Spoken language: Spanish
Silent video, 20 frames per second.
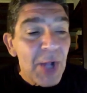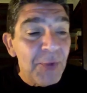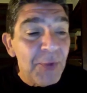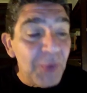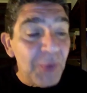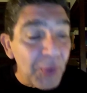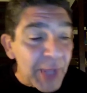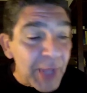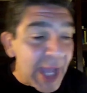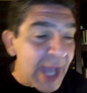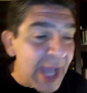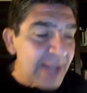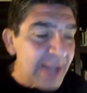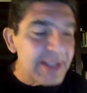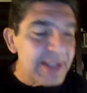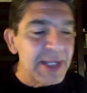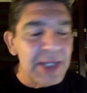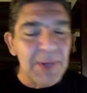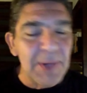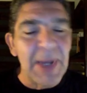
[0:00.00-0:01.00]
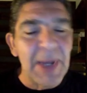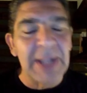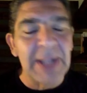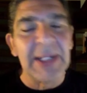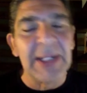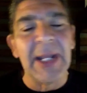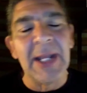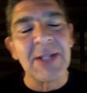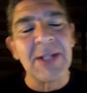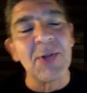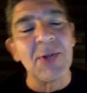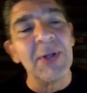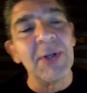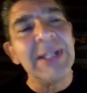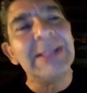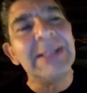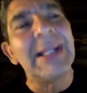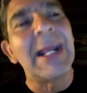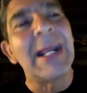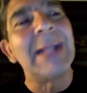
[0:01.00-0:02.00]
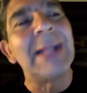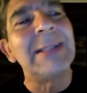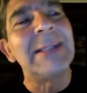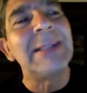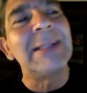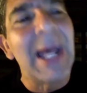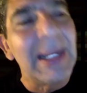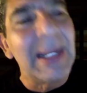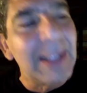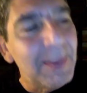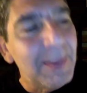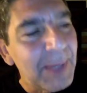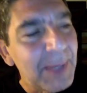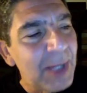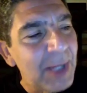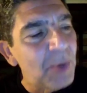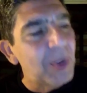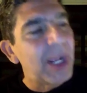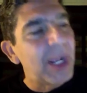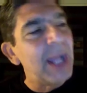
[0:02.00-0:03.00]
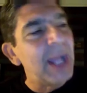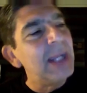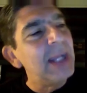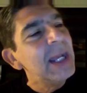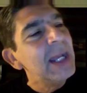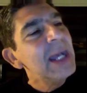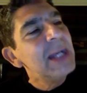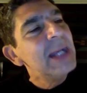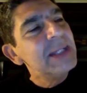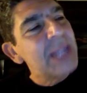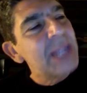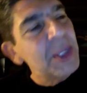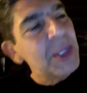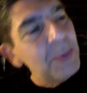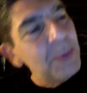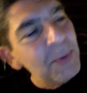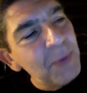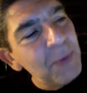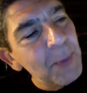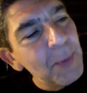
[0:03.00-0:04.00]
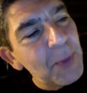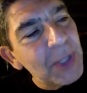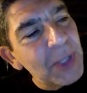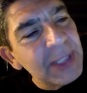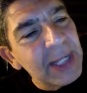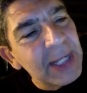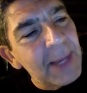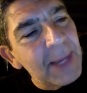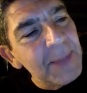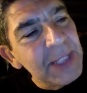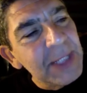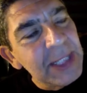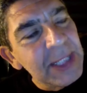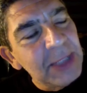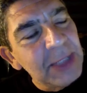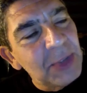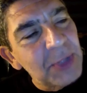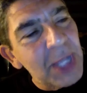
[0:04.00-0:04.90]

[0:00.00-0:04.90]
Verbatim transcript: no dejarse llevar de eso y tratar de ver, ok, ya yo me fui por este caminito,